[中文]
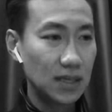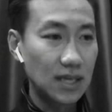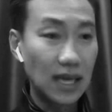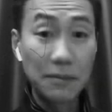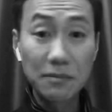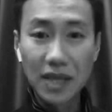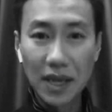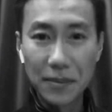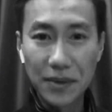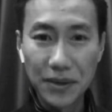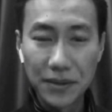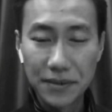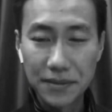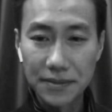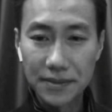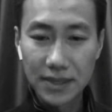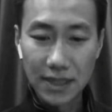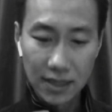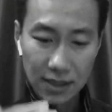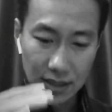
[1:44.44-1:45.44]
timetable
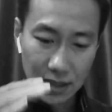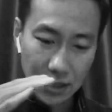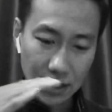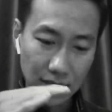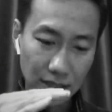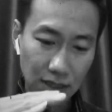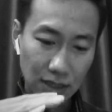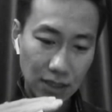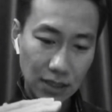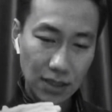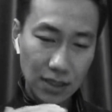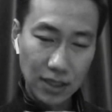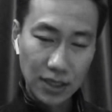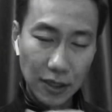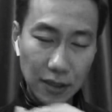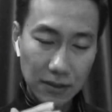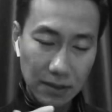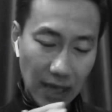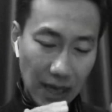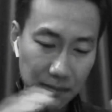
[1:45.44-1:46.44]
这个
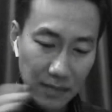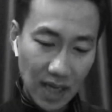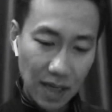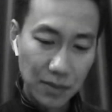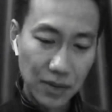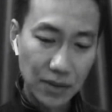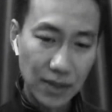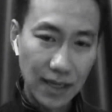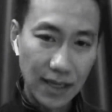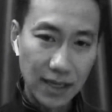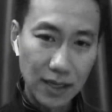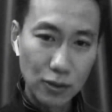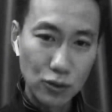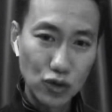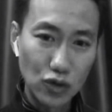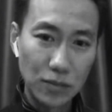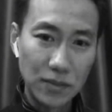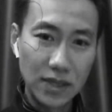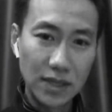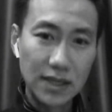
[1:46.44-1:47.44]
tim timetable 来告
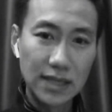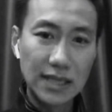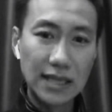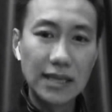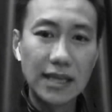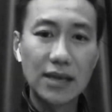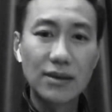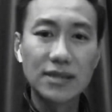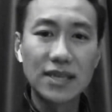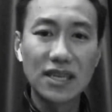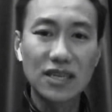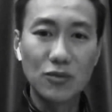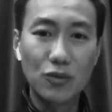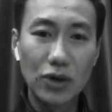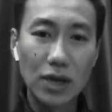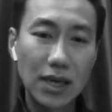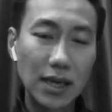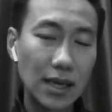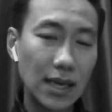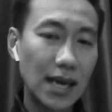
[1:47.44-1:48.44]
诉我们几点要上什么
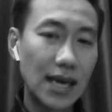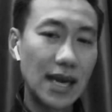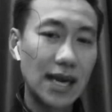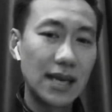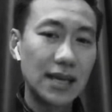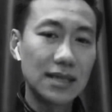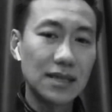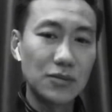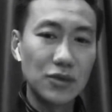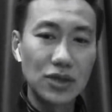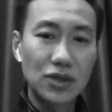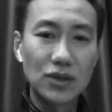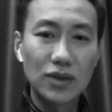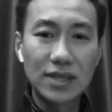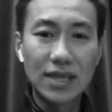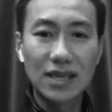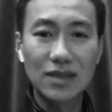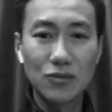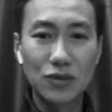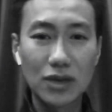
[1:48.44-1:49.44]
课啦，什么时候
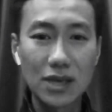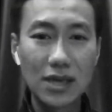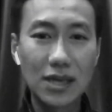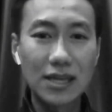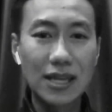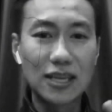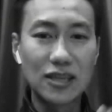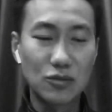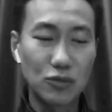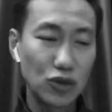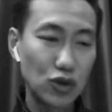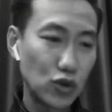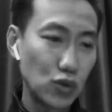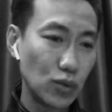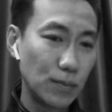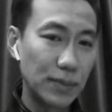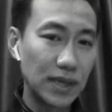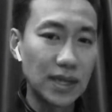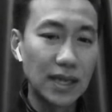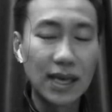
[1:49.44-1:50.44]
上什么课，带什么书
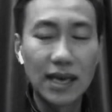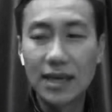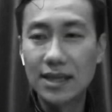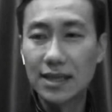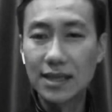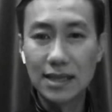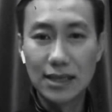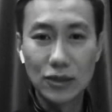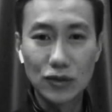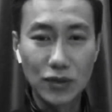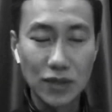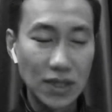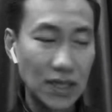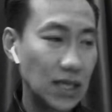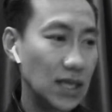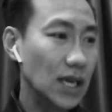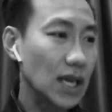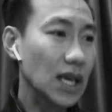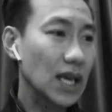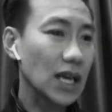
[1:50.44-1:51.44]
本啊这些东
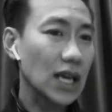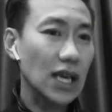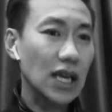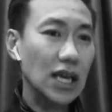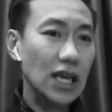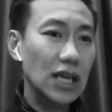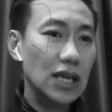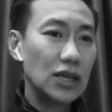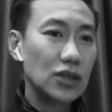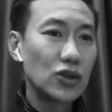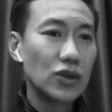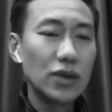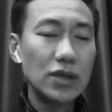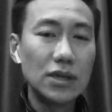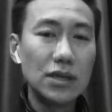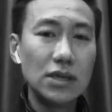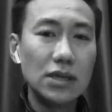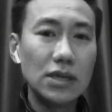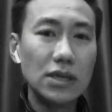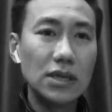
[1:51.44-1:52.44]
西。所
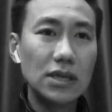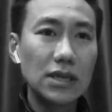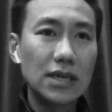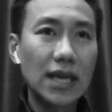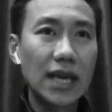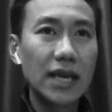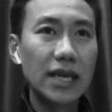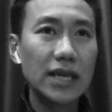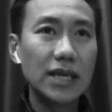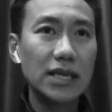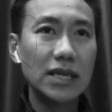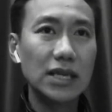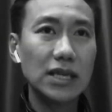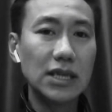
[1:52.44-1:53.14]
以在